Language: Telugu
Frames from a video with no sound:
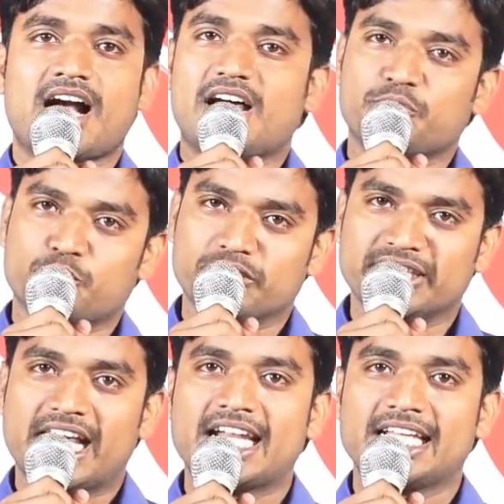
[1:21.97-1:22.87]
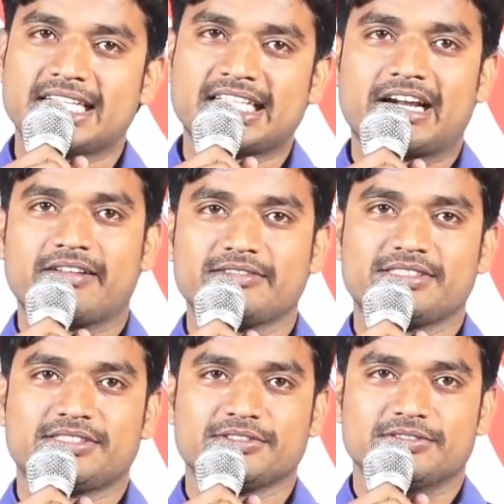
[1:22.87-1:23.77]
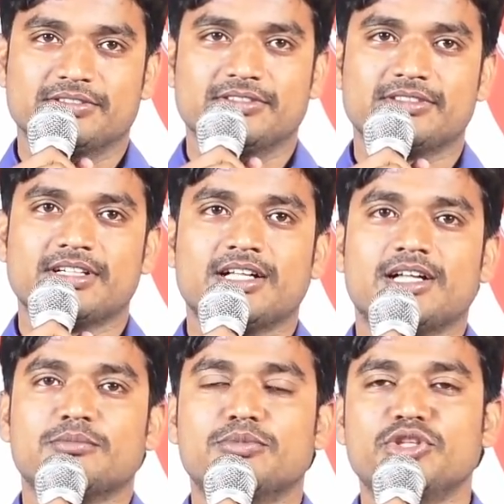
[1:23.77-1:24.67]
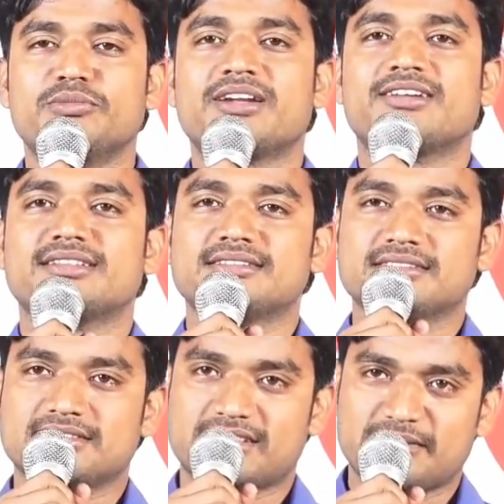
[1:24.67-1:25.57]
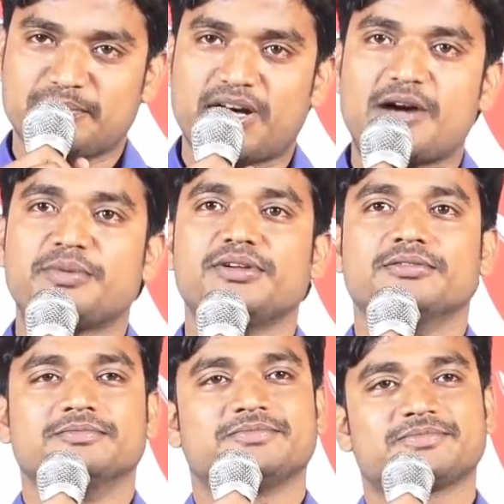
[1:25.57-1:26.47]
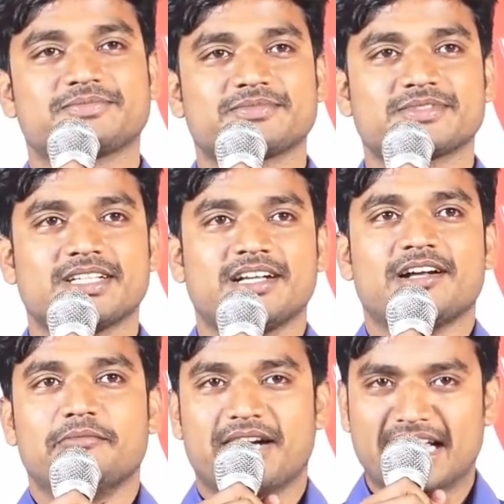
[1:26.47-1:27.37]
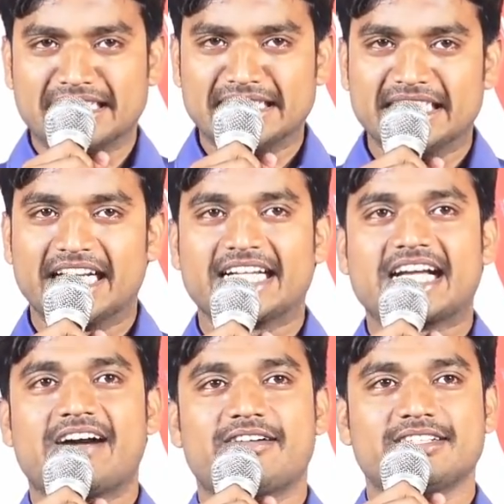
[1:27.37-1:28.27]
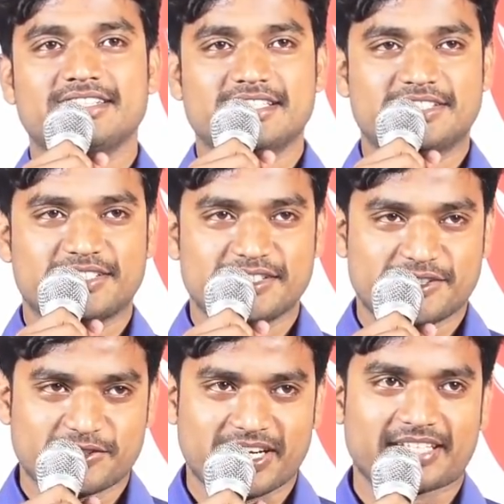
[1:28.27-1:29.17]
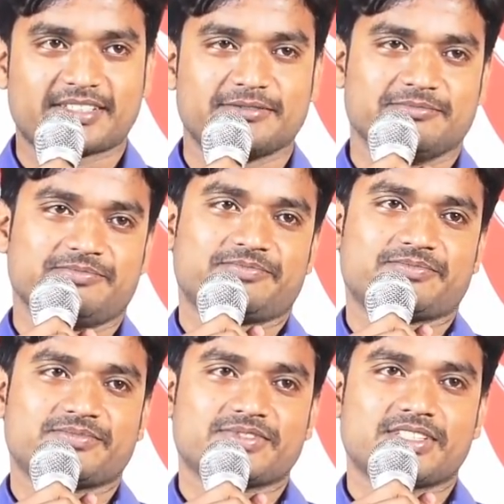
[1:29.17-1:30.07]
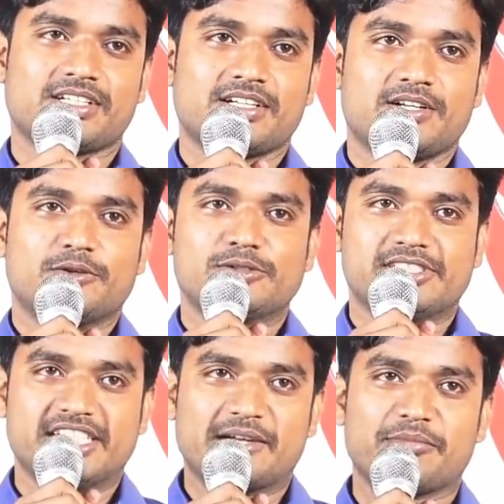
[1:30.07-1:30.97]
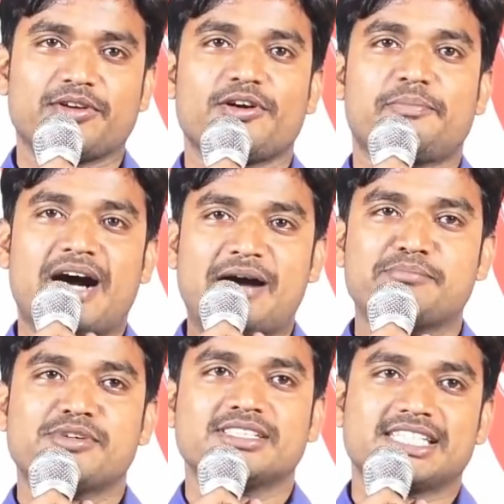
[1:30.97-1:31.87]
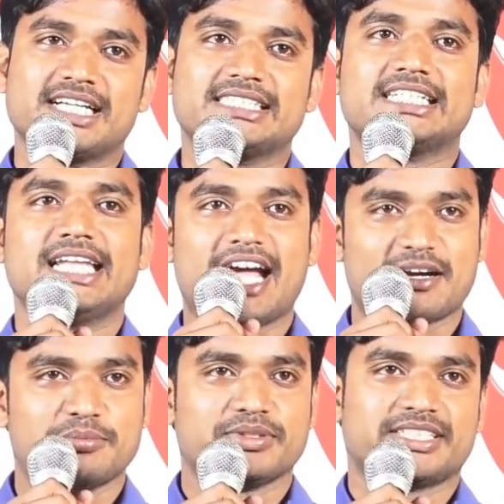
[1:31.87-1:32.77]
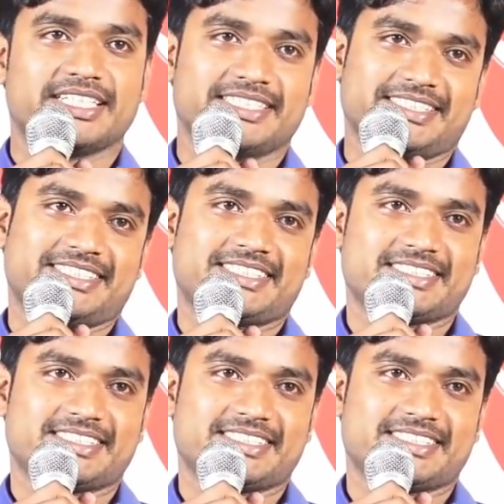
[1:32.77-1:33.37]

అది ఉందా లేదా తర్వాత విషయం ముందు మనం అందరం పాపులు మనందరికి కావాలి యేసుక్రీస్తు రక్తం నువ్వు జన్మలో పాపం అంటే ఏంటి లేకపోతే ఏంటి